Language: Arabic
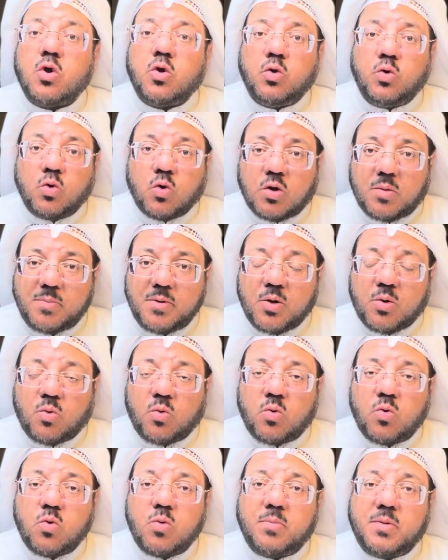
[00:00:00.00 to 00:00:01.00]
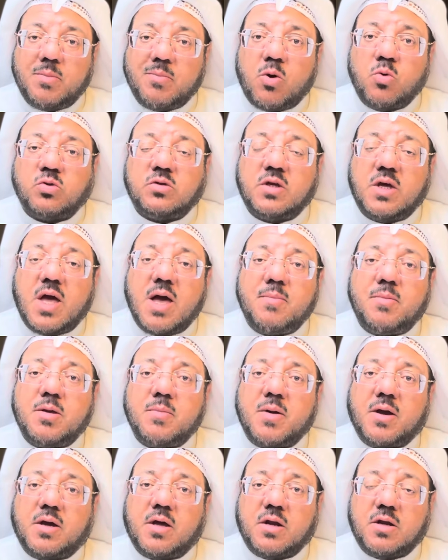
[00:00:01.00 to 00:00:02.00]
يخبره بموت أبي
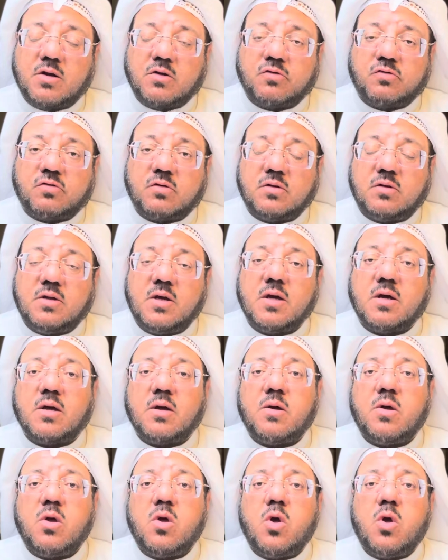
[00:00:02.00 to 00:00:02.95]
بكر الصديق